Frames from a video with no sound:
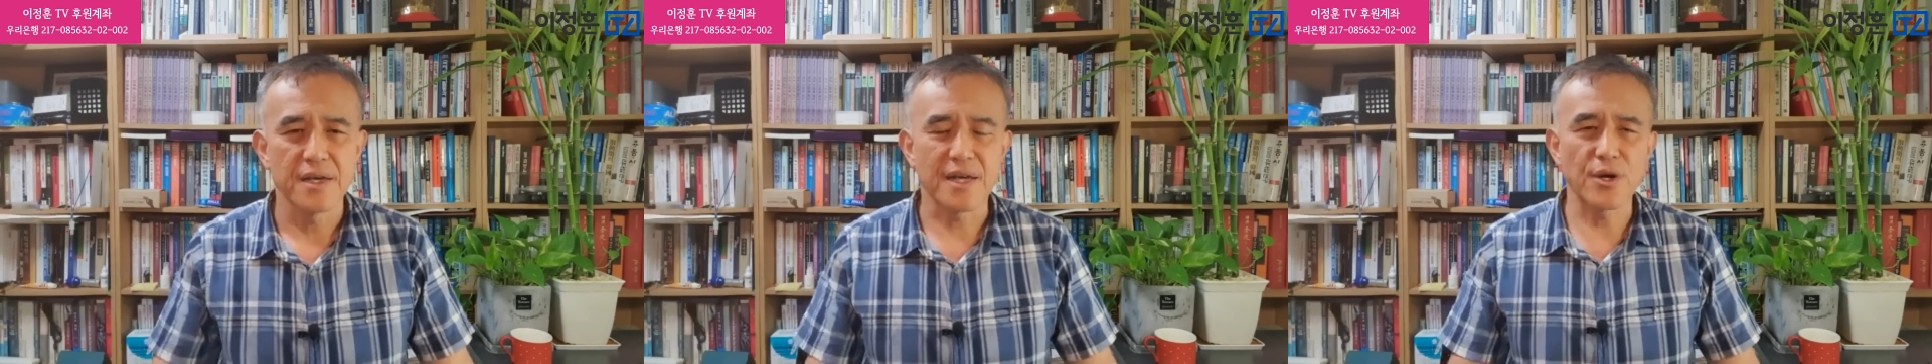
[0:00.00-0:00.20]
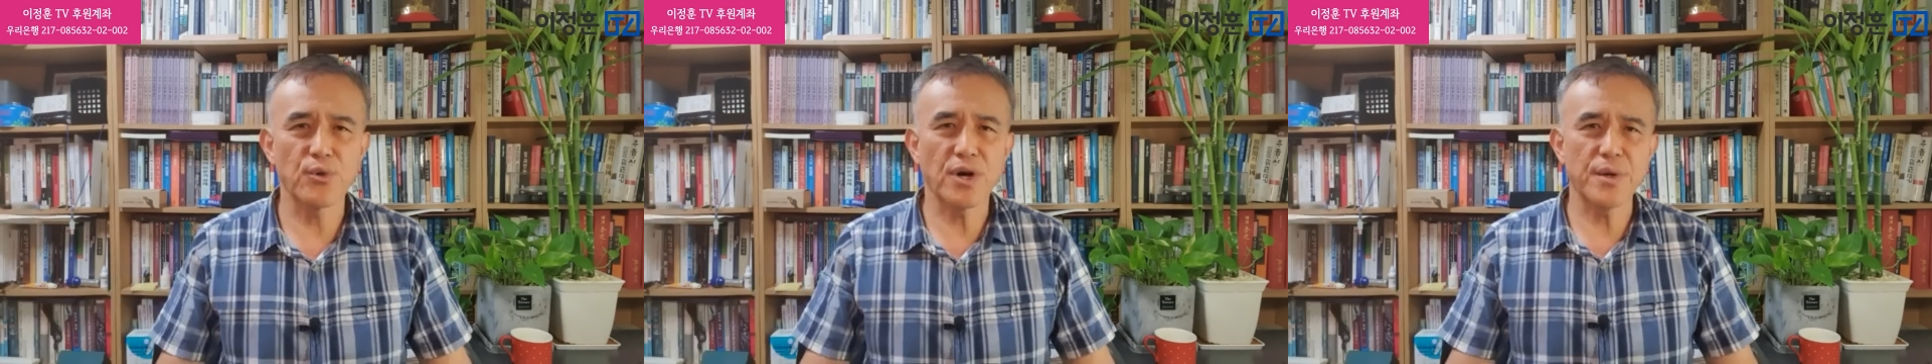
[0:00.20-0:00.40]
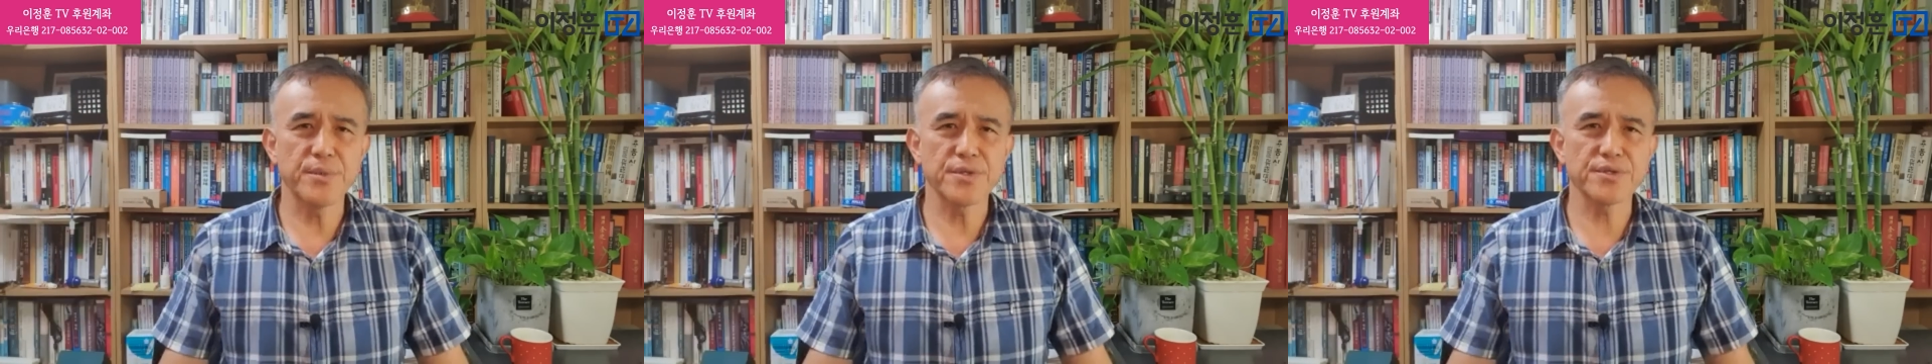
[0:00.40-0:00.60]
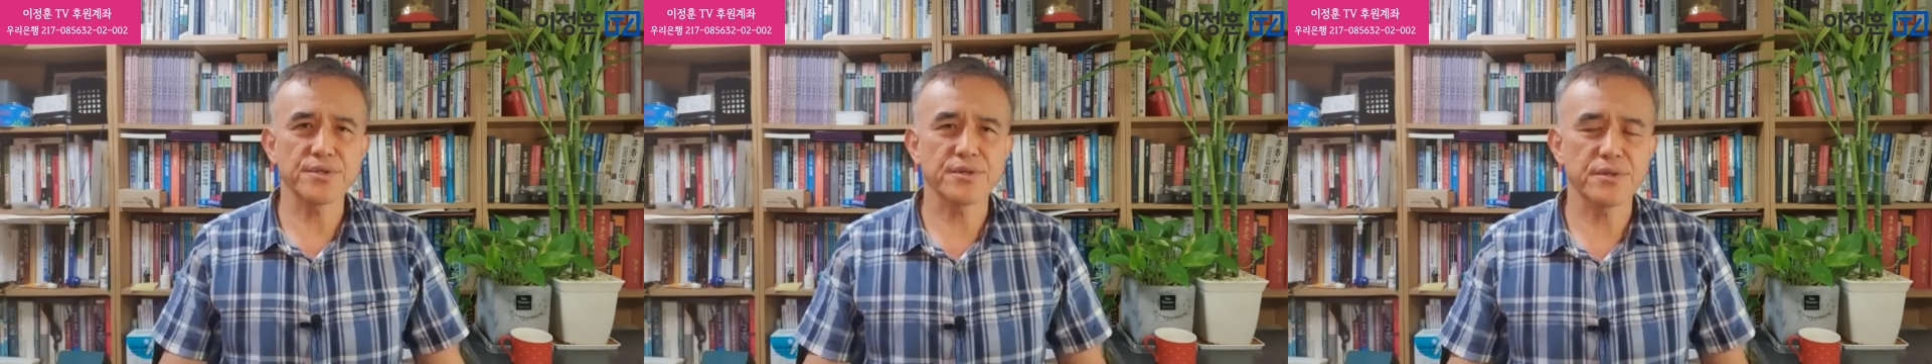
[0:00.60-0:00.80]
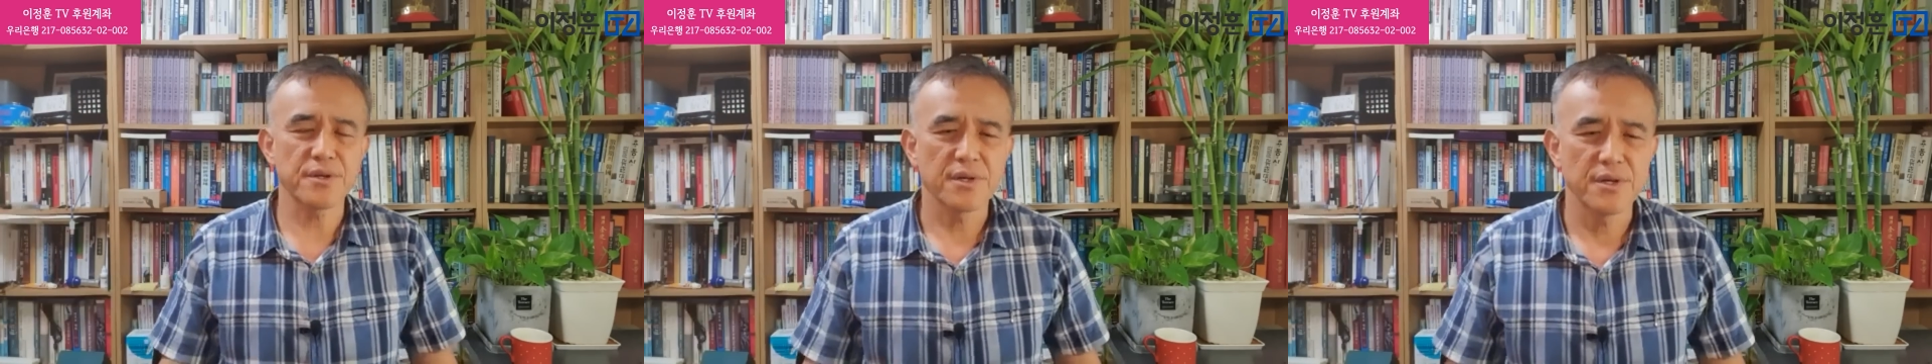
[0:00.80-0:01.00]
라고
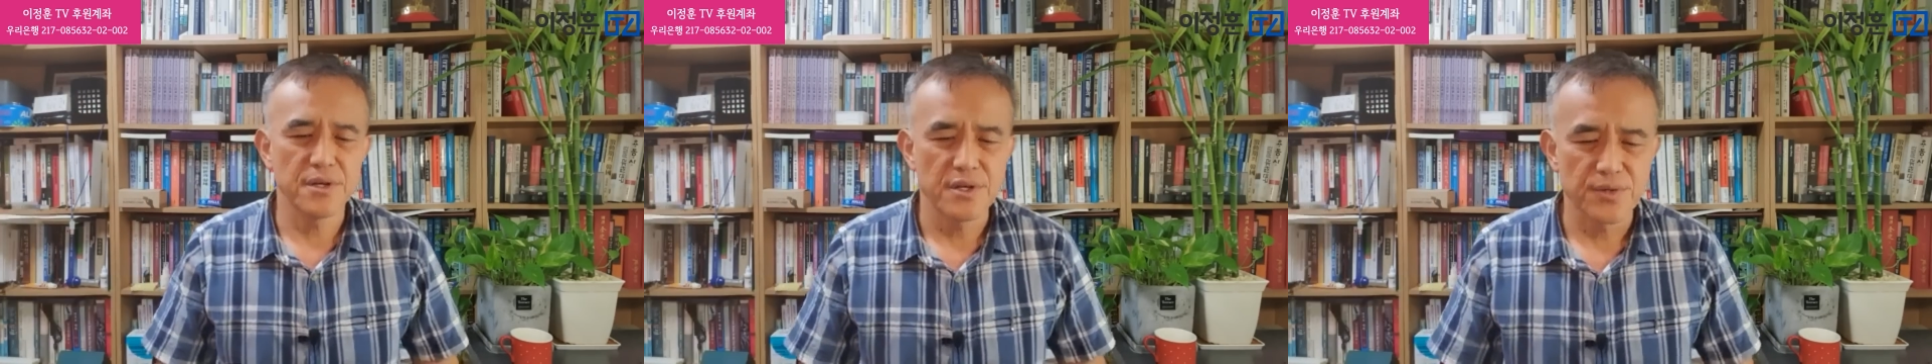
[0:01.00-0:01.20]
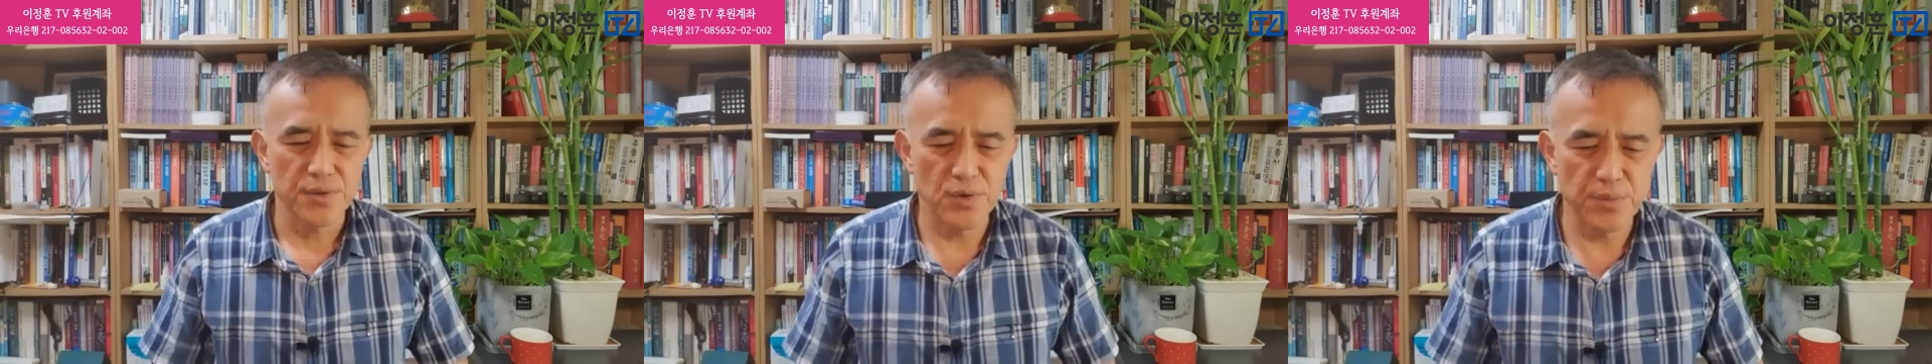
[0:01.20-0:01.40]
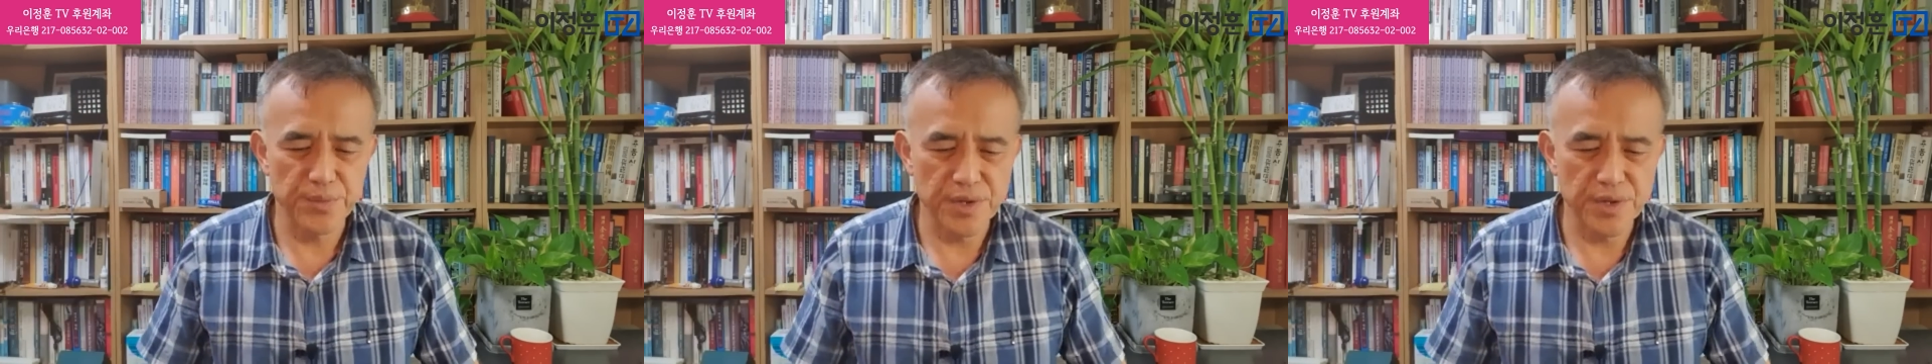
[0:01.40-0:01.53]
하면서 또